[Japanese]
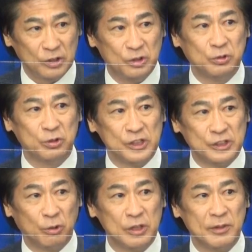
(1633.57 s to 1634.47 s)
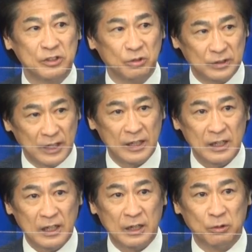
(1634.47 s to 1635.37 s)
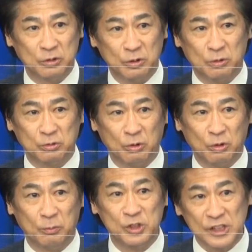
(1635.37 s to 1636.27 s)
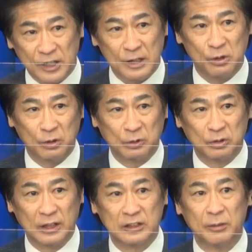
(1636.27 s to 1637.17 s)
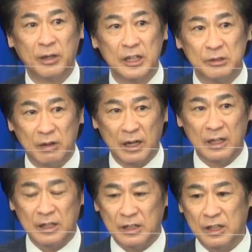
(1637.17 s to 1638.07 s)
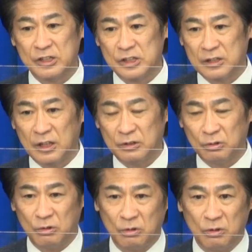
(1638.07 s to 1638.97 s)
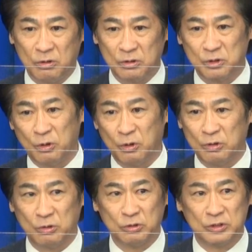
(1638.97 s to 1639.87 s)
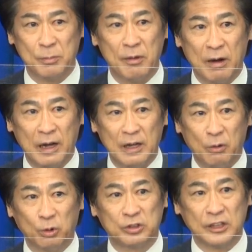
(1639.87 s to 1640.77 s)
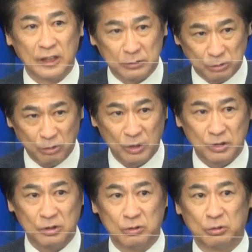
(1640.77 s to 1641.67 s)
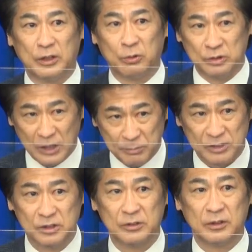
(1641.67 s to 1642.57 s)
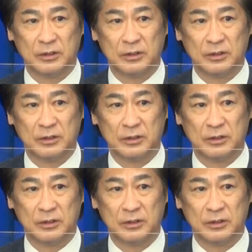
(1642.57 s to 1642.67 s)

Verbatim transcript: いうふうにしておりますのであのそういうことをもしやられるようなことがあった場合にはしっかりとその攻めは追っていただくということでございます。